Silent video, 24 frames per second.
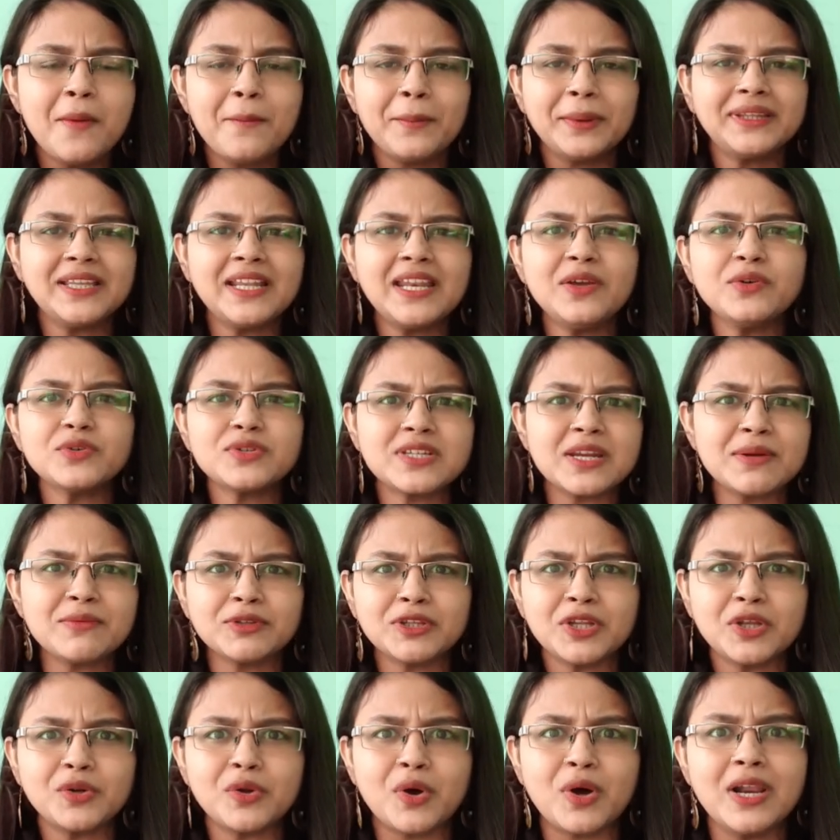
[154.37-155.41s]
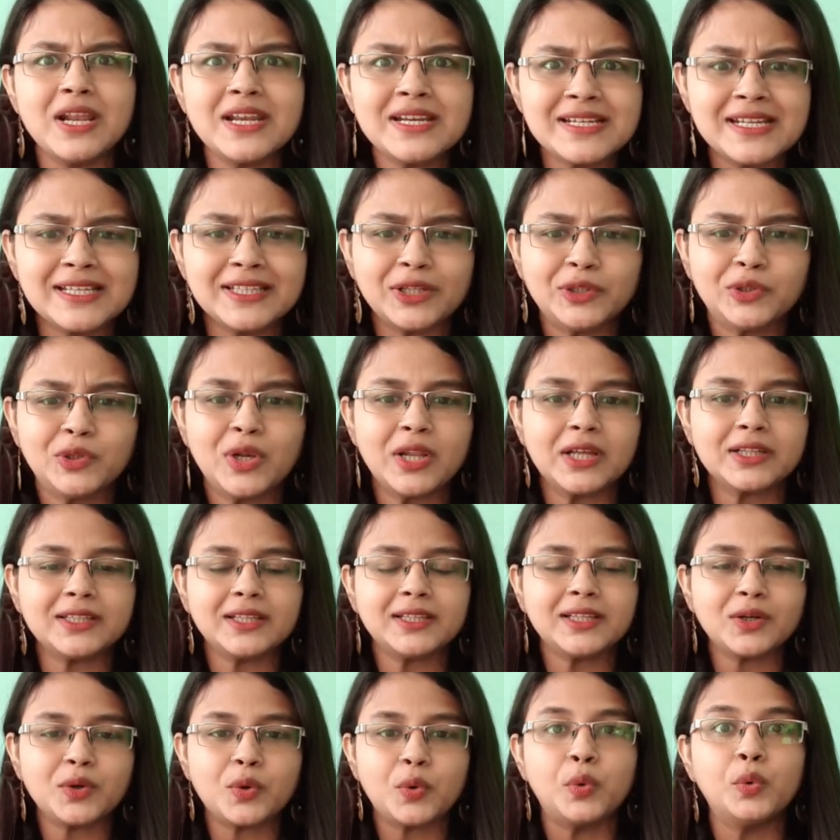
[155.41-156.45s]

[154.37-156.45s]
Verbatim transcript: पता नहीं उस टाइम उतना नॉलेज नहीं था तो लगता था